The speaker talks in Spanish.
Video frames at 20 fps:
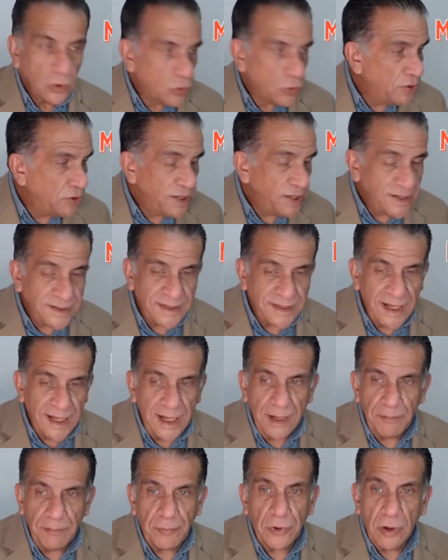Con
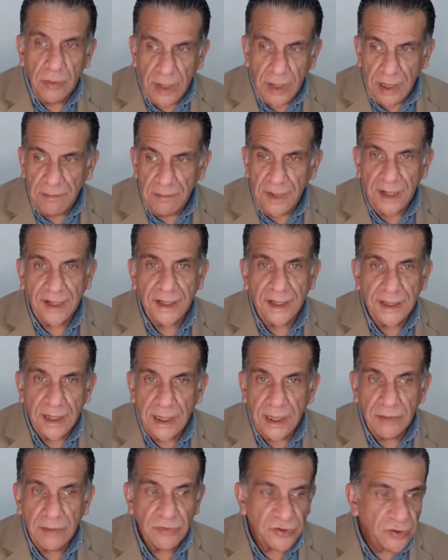este problema que
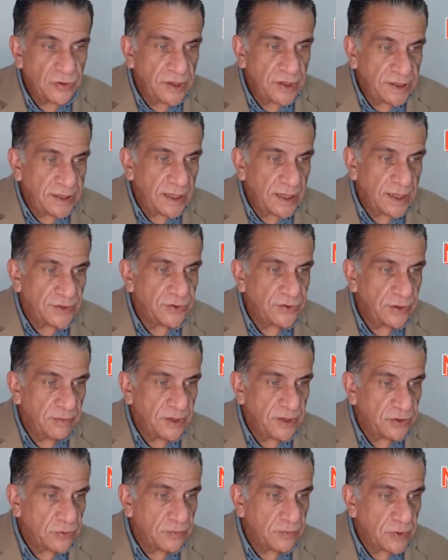tenemos ahorita en la zona
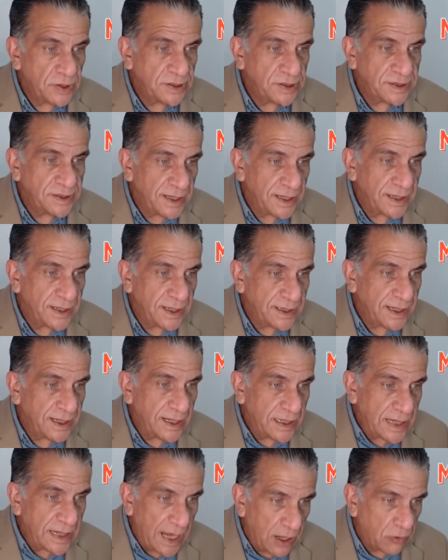metropolitana
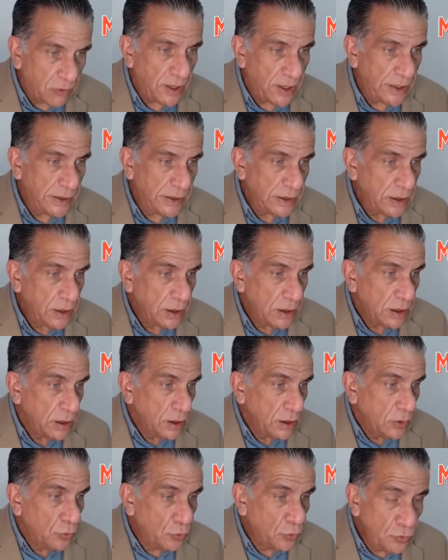del agua,
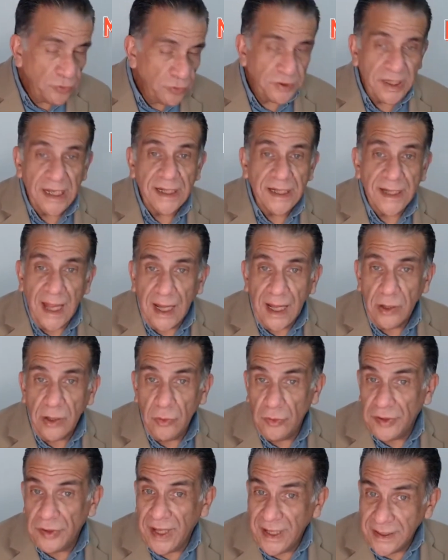un
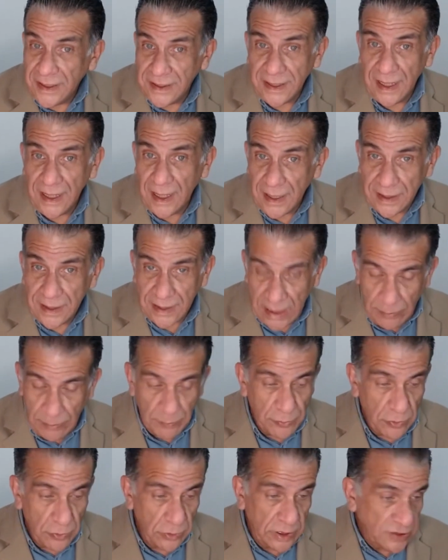tinaco de este
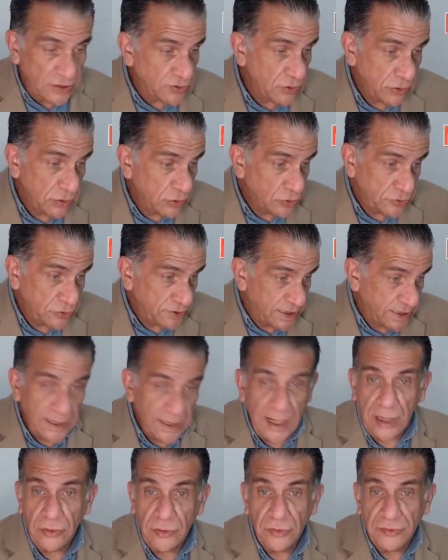tipo, que son los
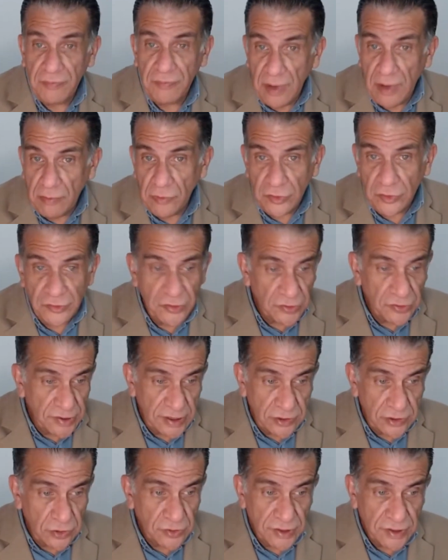tinacos famosos,
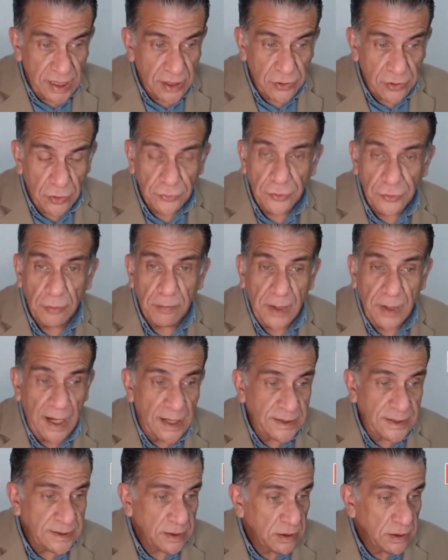estos de
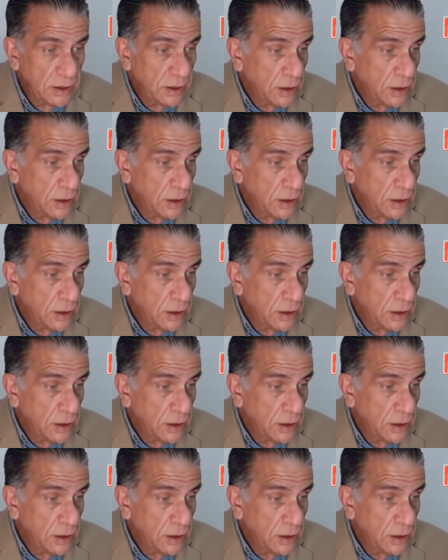Rotoplas,